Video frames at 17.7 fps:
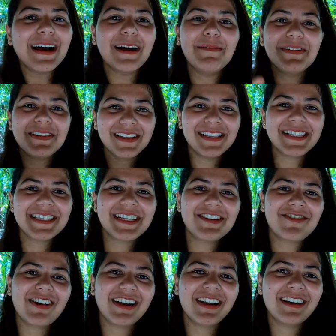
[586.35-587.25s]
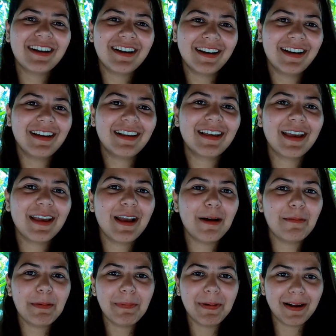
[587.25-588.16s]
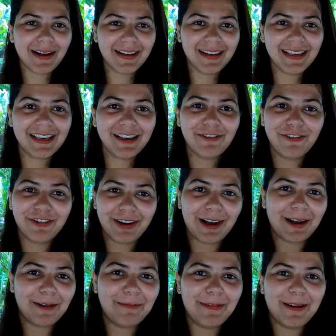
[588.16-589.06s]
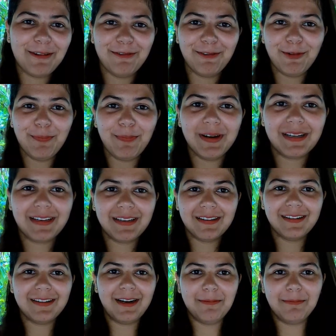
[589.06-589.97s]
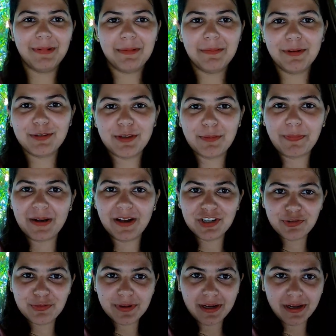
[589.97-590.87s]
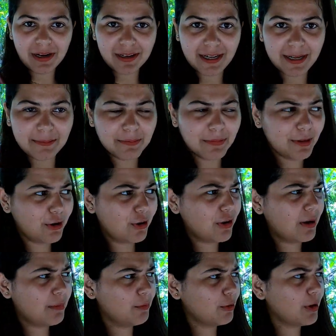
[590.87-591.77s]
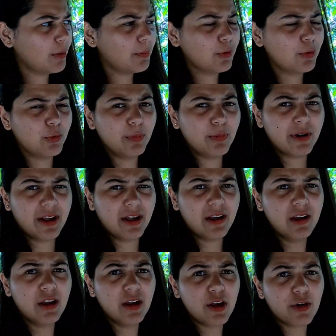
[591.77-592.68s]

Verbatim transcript: हमें जल्दी से ट्राई करा करके हमें भगाने की फ़िराक में है वो बट uh, हमने भी उसे पाँच मिनट का टाइम दिया और हम लोग अब घूम रहे हैं